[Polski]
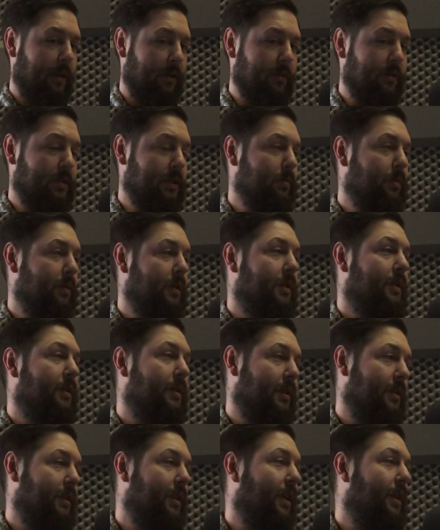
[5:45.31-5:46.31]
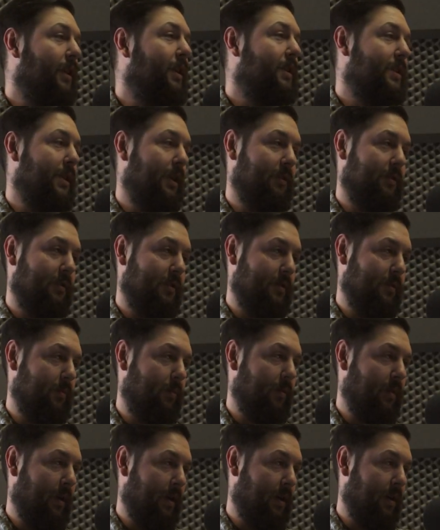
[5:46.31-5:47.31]
no, żeby ta ich celność
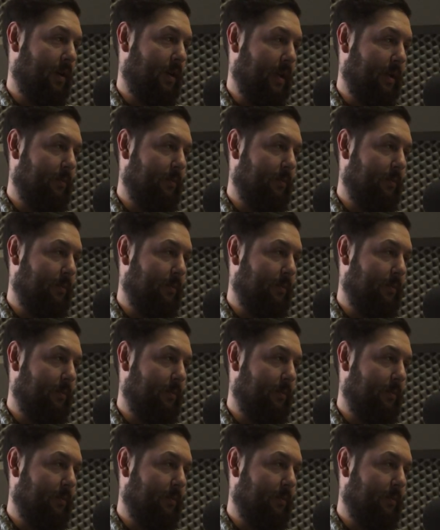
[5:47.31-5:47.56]
była